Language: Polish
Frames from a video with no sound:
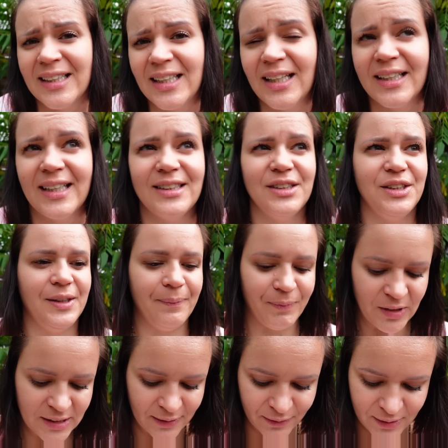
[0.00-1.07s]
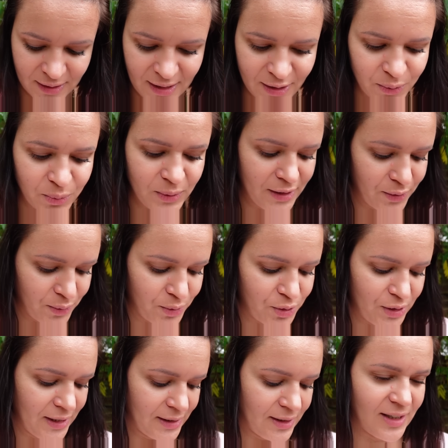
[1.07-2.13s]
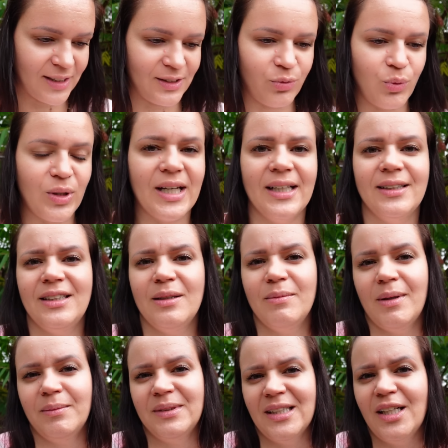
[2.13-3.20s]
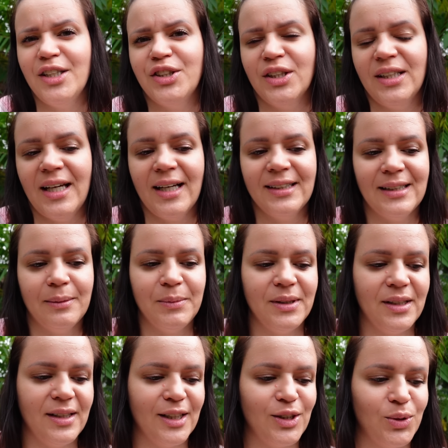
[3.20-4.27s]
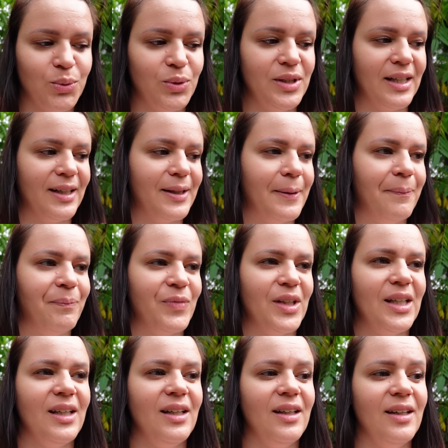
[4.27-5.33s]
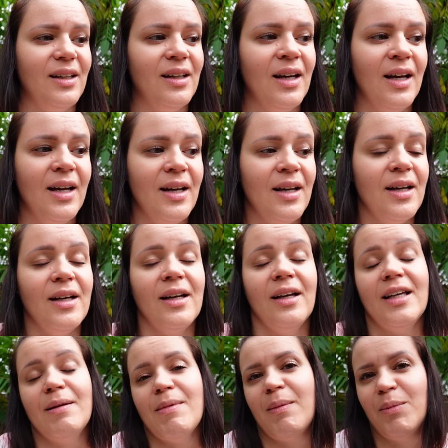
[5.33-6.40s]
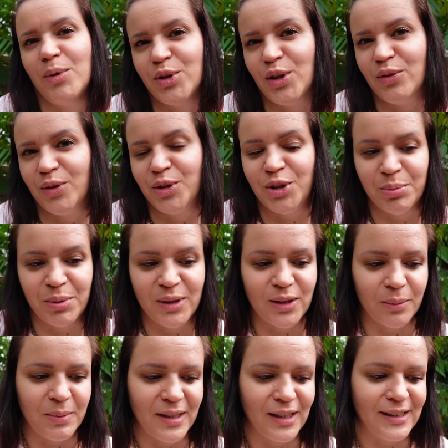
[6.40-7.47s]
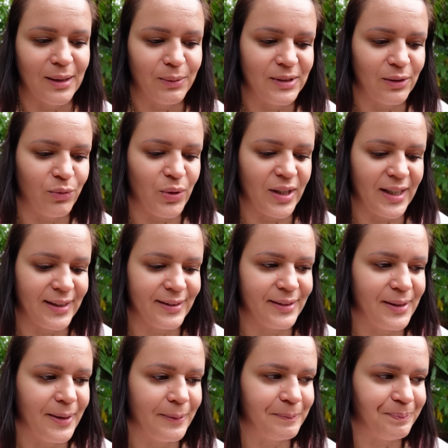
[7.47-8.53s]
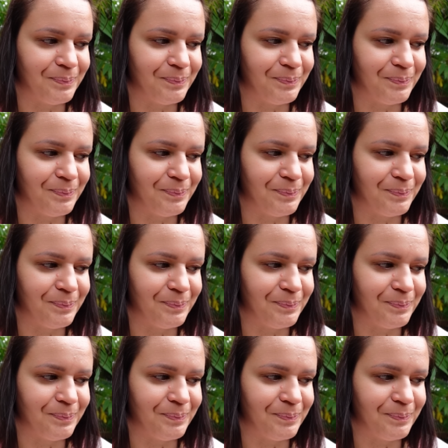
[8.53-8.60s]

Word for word: kilka dni, ze względu na to, że ja teraz w weekendy mam zaliczenie egzaminy na studiach i nie mam możliwości być sobie na działce w weekend.